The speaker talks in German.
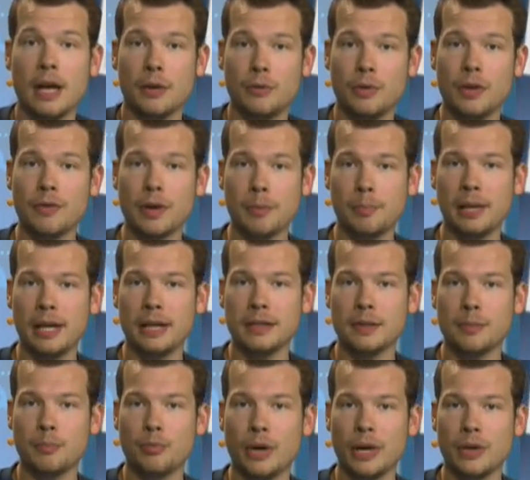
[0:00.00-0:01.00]
River
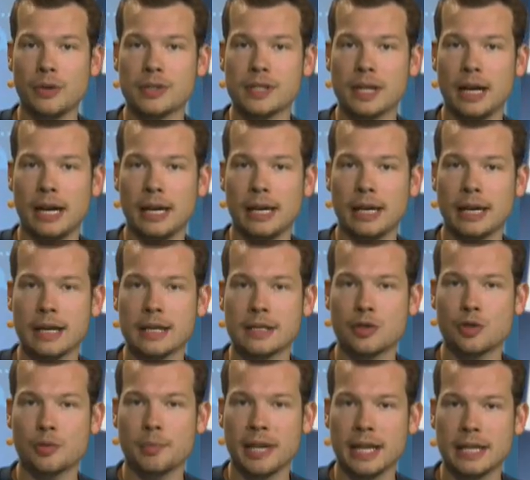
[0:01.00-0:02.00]
Plate Buenos
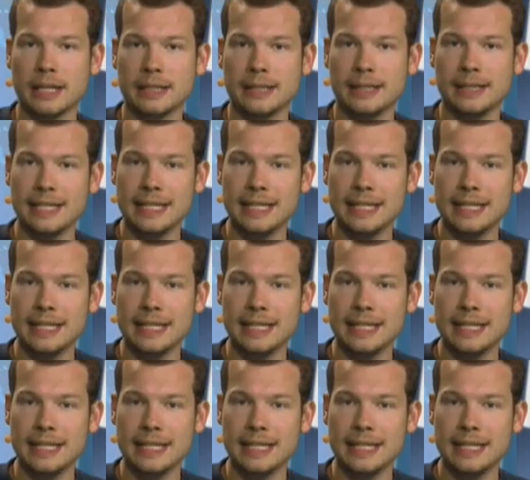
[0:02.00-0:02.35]
Aires sprechen,